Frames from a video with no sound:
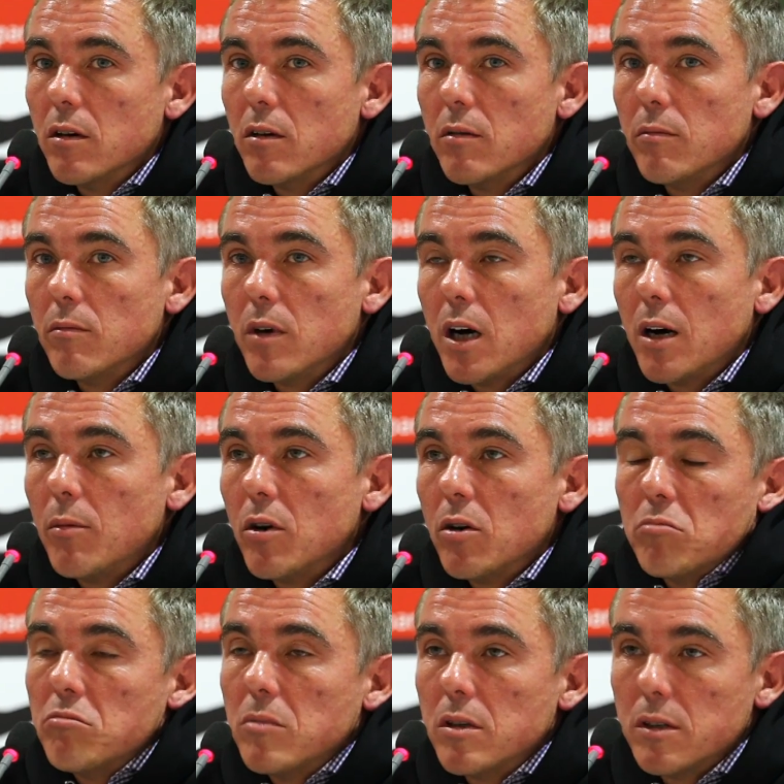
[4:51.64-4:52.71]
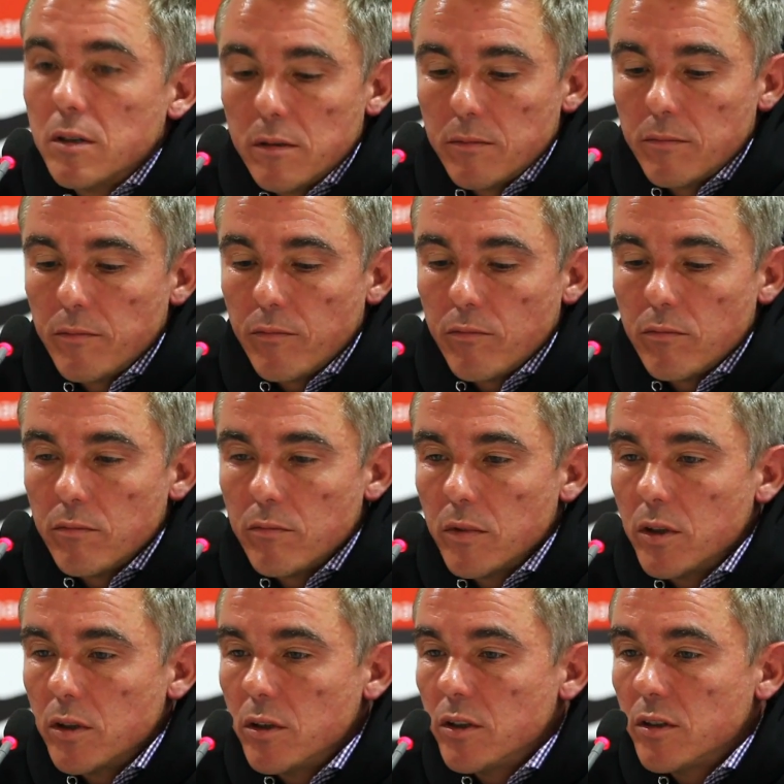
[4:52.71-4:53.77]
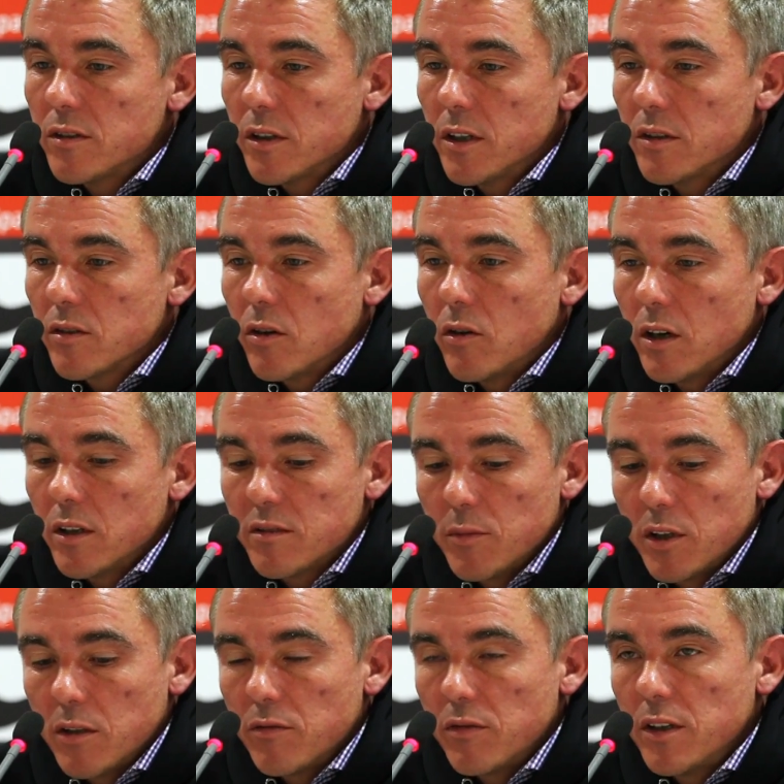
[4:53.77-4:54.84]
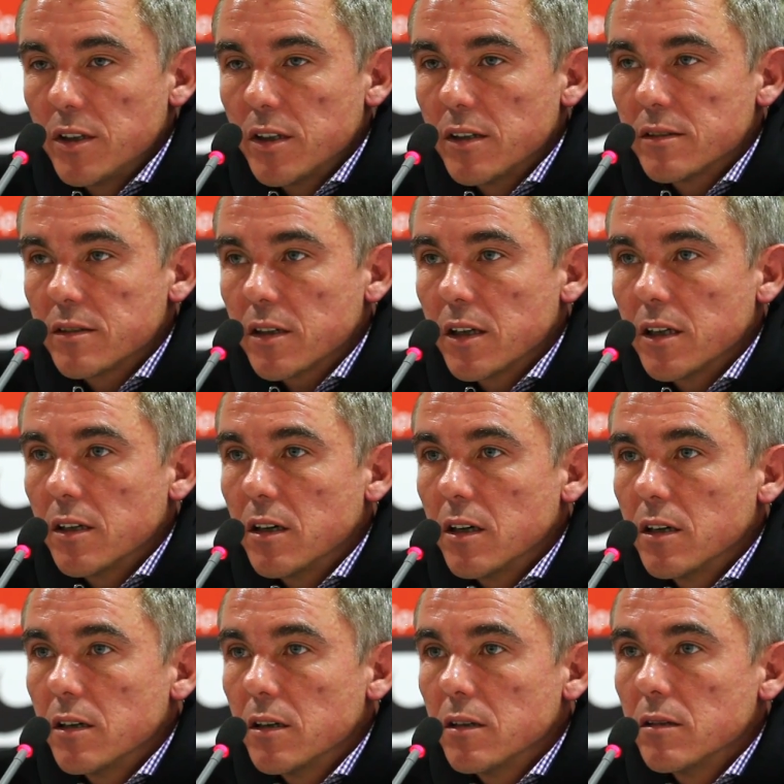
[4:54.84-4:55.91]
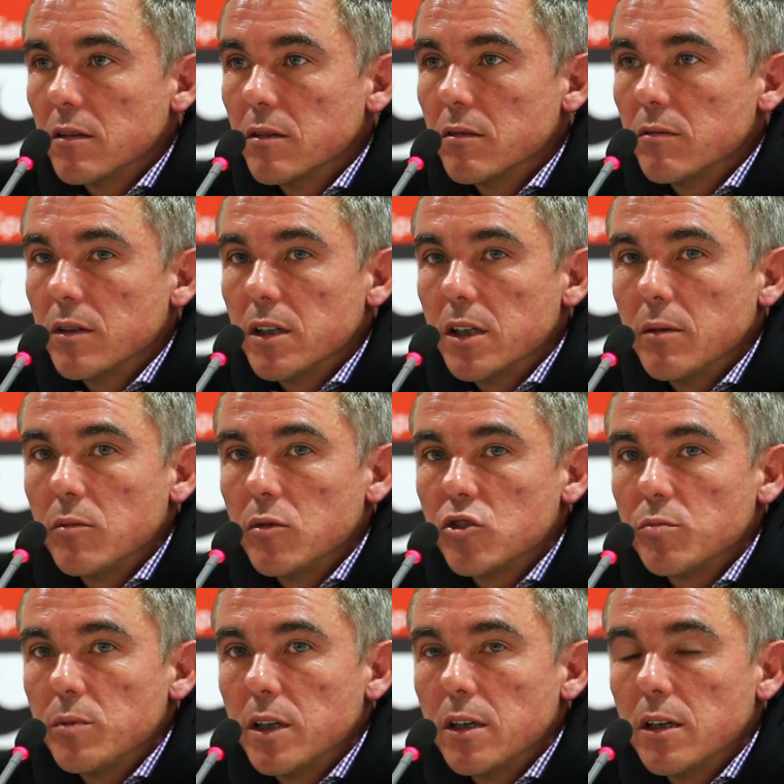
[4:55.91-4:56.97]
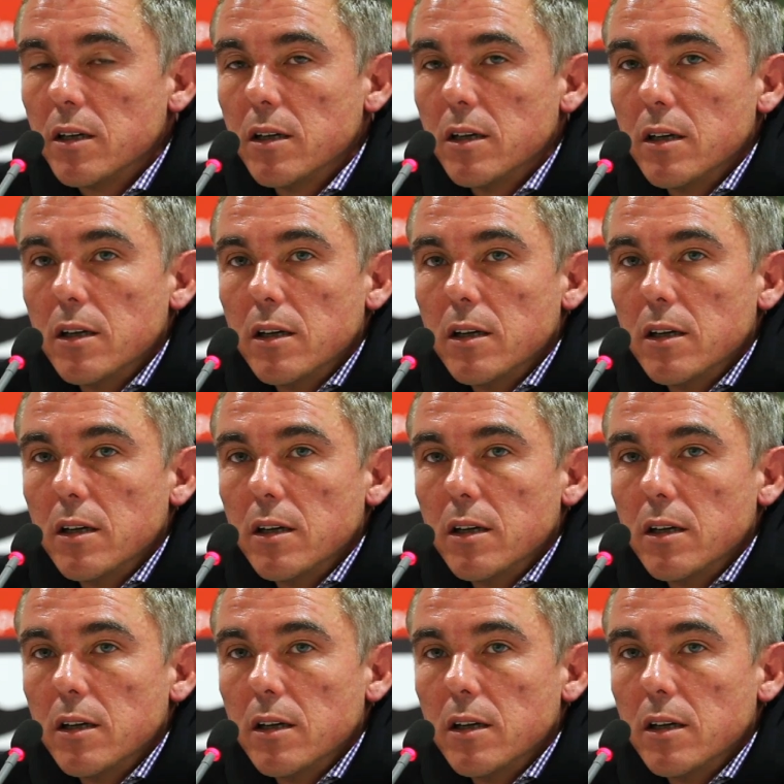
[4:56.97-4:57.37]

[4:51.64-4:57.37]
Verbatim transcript: Ähm, aber ähm, ich sehe es auch als meine Pflicht als Trainer an, äh, wenn eben ein Spieler